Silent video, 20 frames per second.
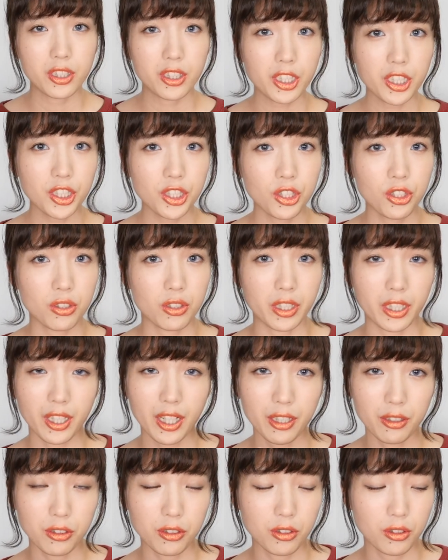ティッシュで
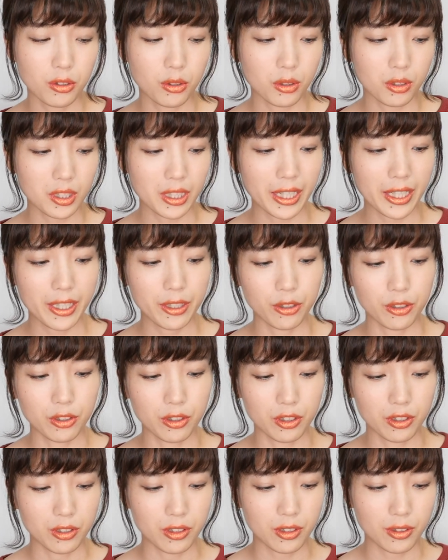軽く押さえ
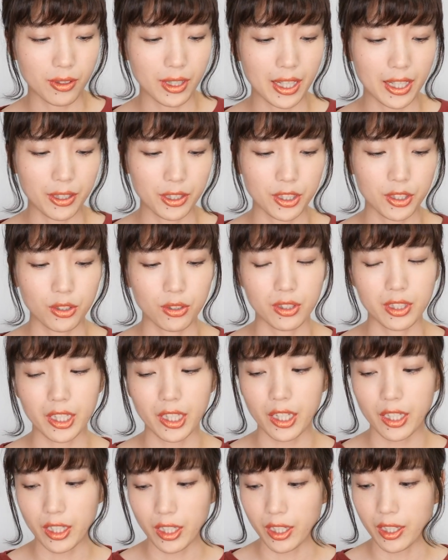るとかするだ
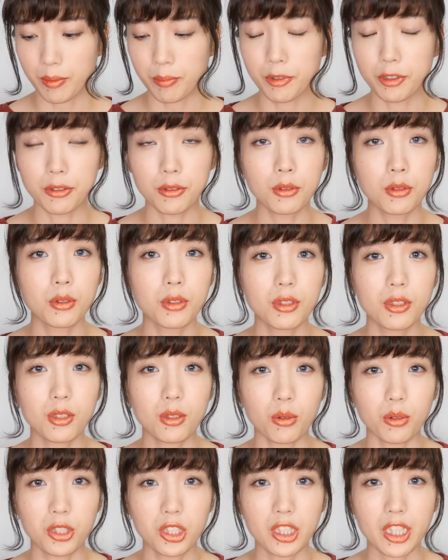けでもうトゥルッ
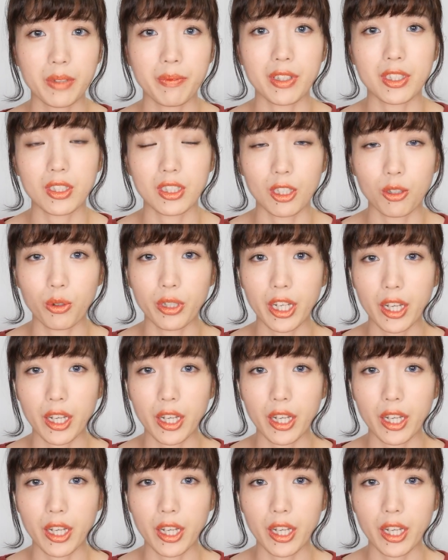と落ちちゃいますねこ